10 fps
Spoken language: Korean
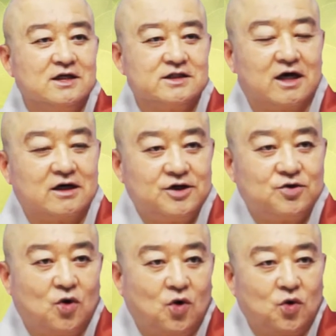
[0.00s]
자
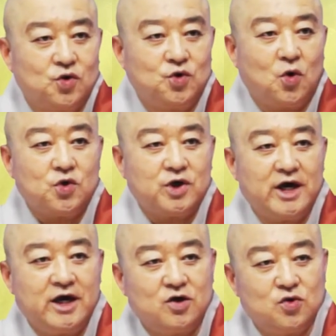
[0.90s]
그리고
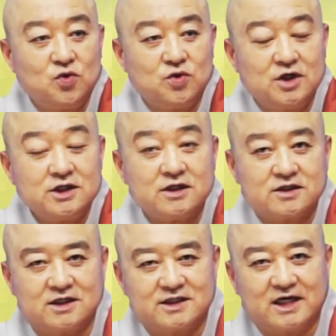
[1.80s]
욕계 육, 여섯
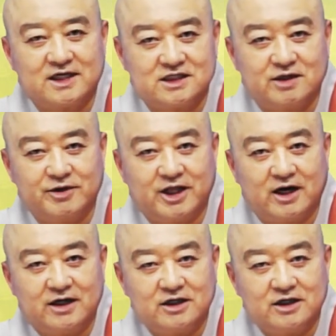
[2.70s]
천상이 있습니다.